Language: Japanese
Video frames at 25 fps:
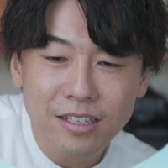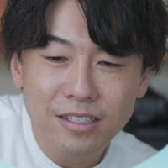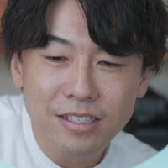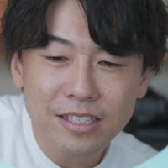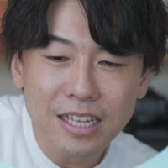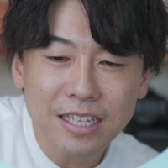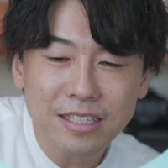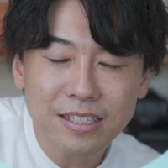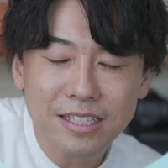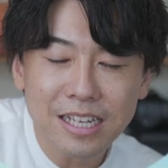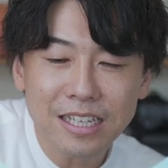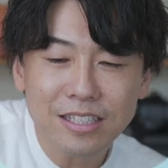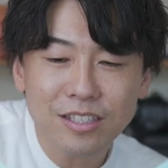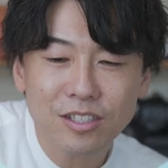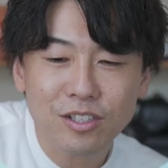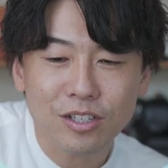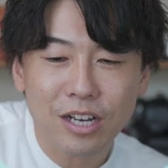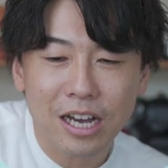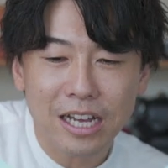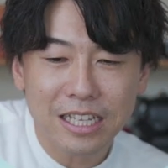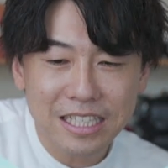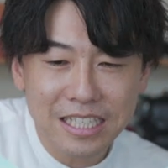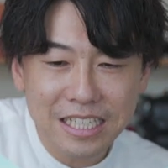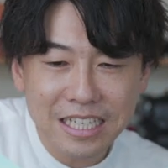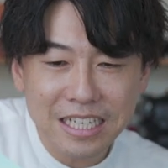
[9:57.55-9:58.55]

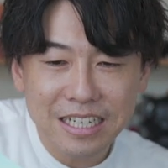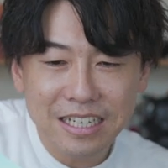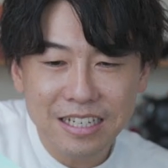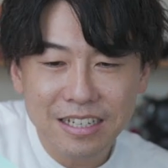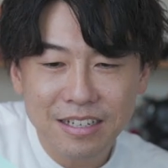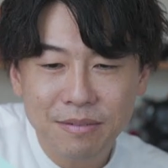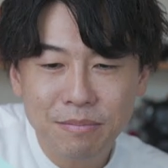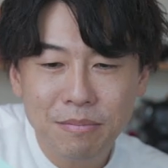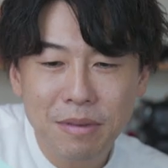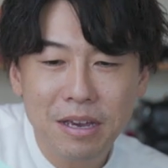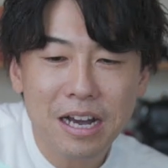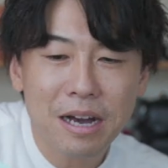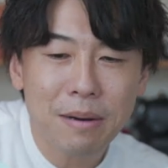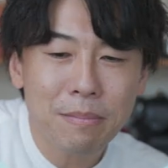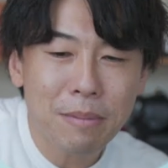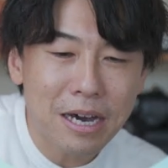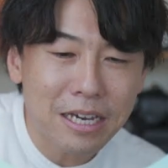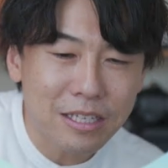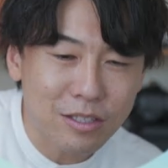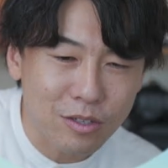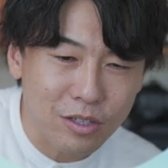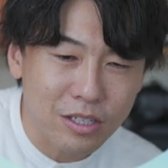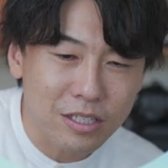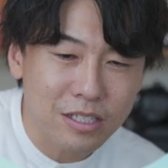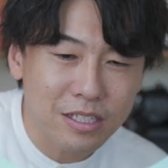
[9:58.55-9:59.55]
1038 m
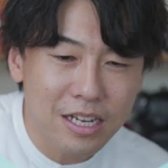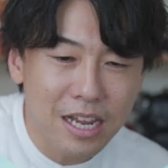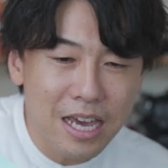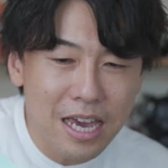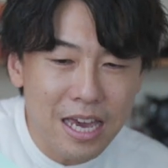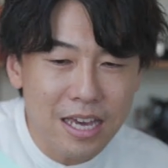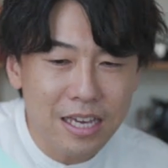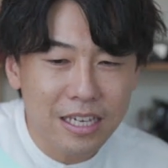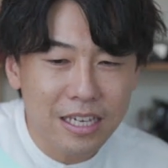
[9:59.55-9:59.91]
b ですね。